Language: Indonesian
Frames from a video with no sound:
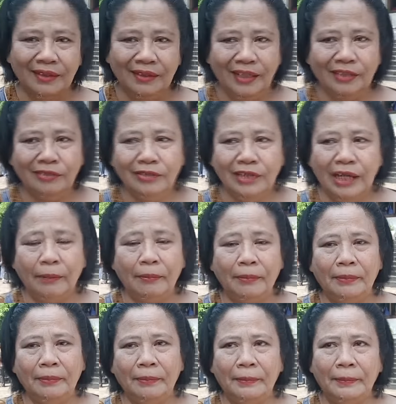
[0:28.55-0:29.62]
ya itu enggak
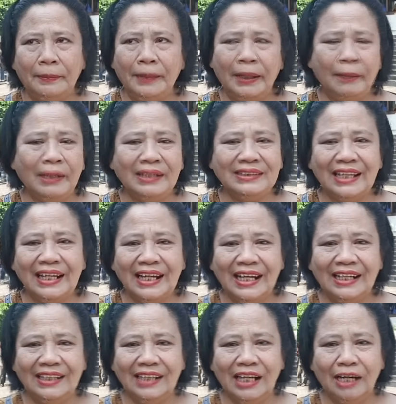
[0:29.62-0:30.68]
tidak masalah
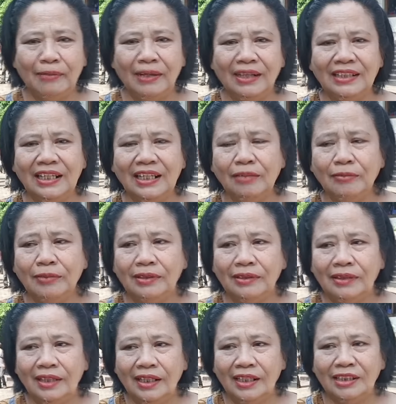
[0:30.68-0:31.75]
dalam artian
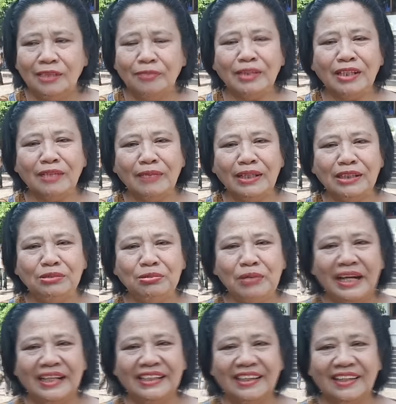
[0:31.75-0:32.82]
demi
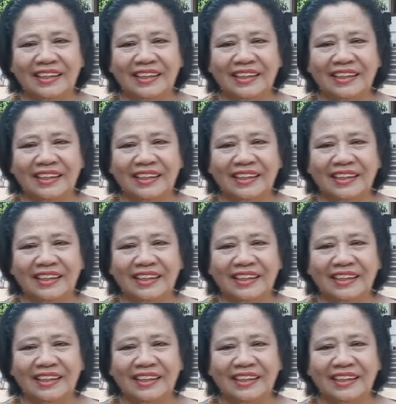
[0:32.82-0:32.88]
kemajuan